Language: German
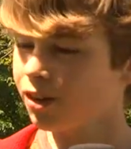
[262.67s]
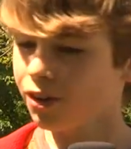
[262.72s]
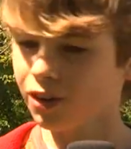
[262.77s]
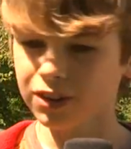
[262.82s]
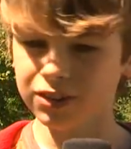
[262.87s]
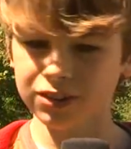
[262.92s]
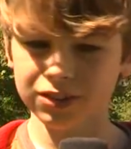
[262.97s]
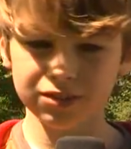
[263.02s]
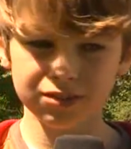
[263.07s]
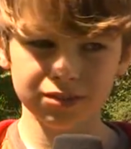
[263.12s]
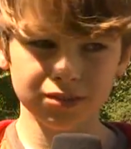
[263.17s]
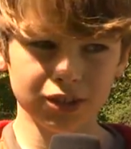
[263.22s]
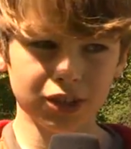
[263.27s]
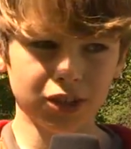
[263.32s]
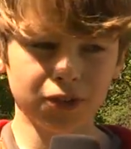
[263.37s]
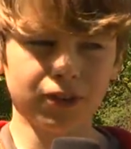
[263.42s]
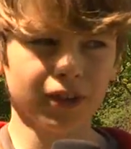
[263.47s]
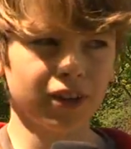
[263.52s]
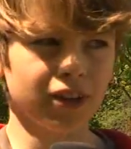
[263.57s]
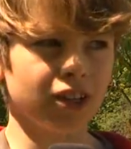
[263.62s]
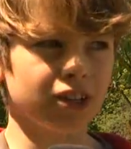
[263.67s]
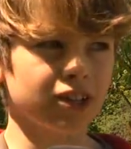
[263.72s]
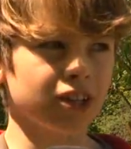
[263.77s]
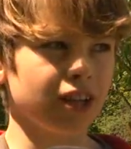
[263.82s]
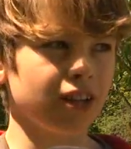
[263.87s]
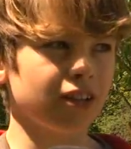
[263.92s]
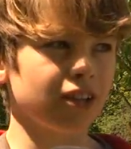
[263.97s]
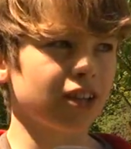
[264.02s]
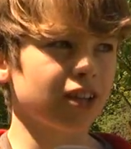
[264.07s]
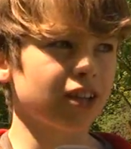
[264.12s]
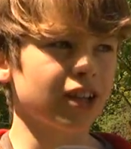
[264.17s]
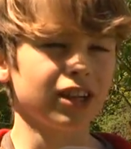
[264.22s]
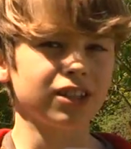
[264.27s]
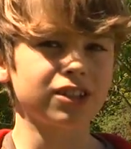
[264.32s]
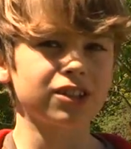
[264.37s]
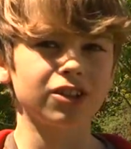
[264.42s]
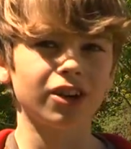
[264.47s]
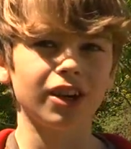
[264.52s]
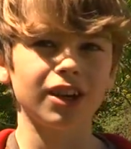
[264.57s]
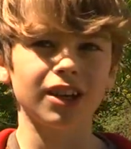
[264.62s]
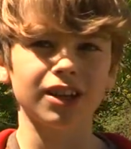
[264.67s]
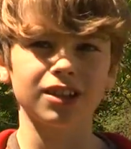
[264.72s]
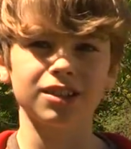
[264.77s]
Und ich finde das eigentlich ganz toll,